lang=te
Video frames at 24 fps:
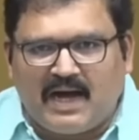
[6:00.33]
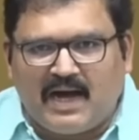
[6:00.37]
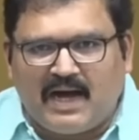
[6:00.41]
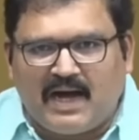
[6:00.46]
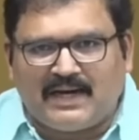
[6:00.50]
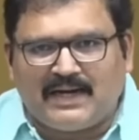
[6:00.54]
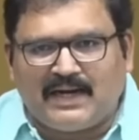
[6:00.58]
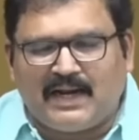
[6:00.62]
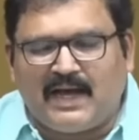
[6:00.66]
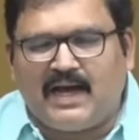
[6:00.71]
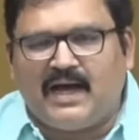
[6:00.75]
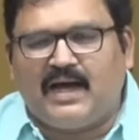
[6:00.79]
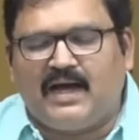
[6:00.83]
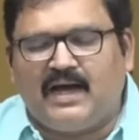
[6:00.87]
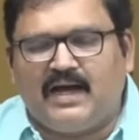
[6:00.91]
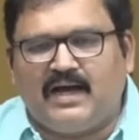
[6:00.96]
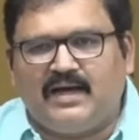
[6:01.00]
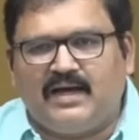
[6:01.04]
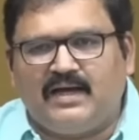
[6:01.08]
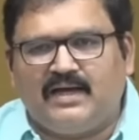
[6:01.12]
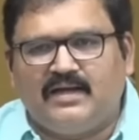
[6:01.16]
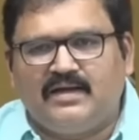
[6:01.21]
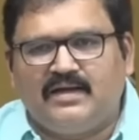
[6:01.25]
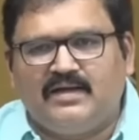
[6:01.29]
మా అన్న
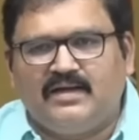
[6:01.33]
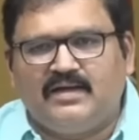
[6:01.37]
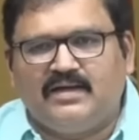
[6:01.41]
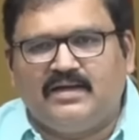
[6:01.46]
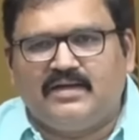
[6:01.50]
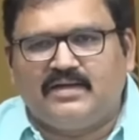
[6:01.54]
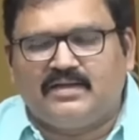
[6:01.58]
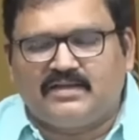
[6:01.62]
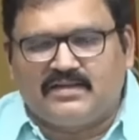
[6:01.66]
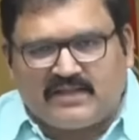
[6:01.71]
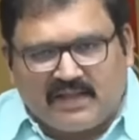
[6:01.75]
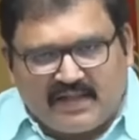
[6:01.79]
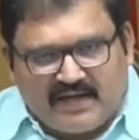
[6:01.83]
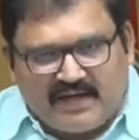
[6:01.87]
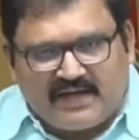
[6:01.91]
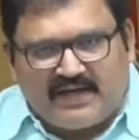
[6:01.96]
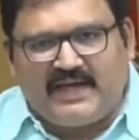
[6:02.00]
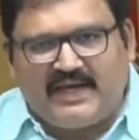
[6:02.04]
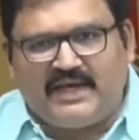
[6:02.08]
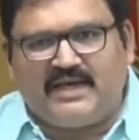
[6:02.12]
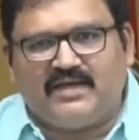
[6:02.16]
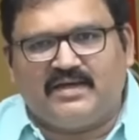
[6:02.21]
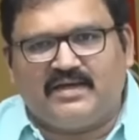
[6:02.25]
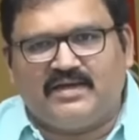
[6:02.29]

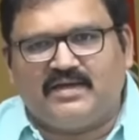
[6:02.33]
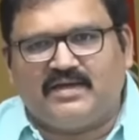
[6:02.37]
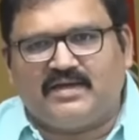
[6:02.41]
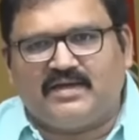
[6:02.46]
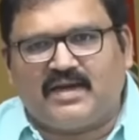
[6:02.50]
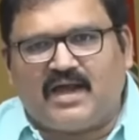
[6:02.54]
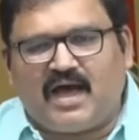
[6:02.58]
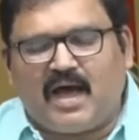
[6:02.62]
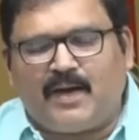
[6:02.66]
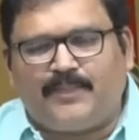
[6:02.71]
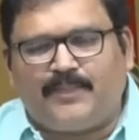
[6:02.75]
తిరిగి